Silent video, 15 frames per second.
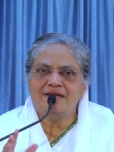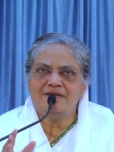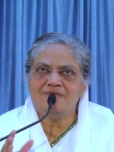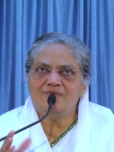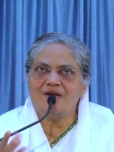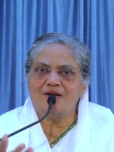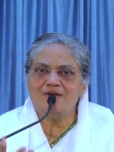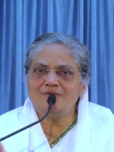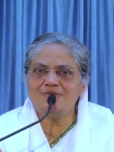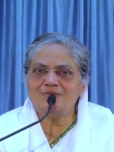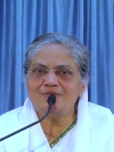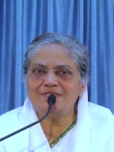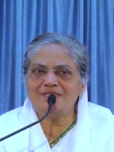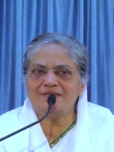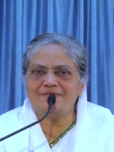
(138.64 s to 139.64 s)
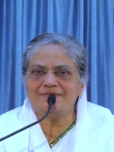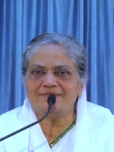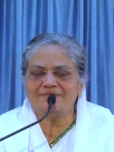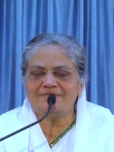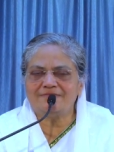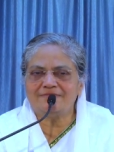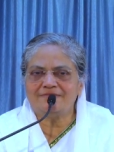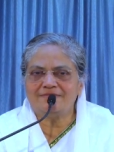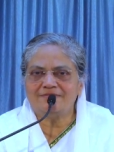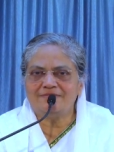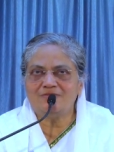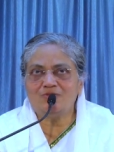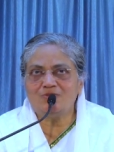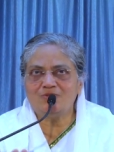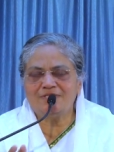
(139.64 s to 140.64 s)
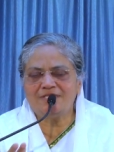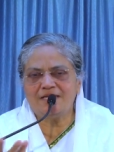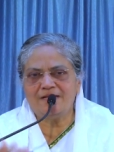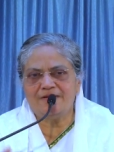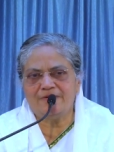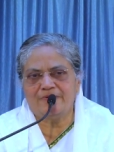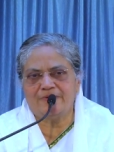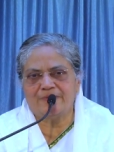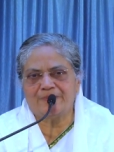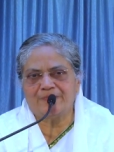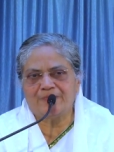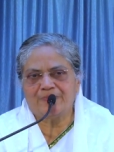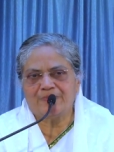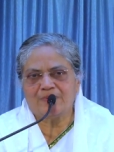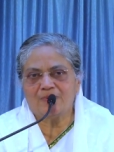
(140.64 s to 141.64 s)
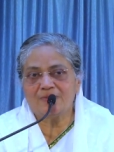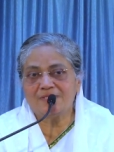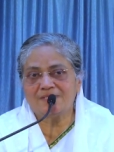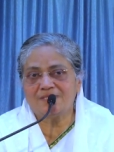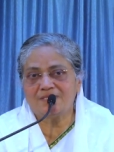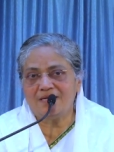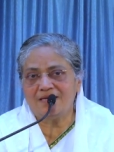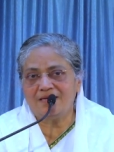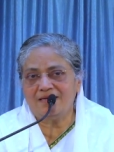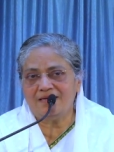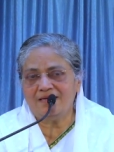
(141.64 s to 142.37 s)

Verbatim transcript: నువ్వు నన్ను చూచినావు నువ్వు చూచే దేవుడవు ఒక స్త్రీ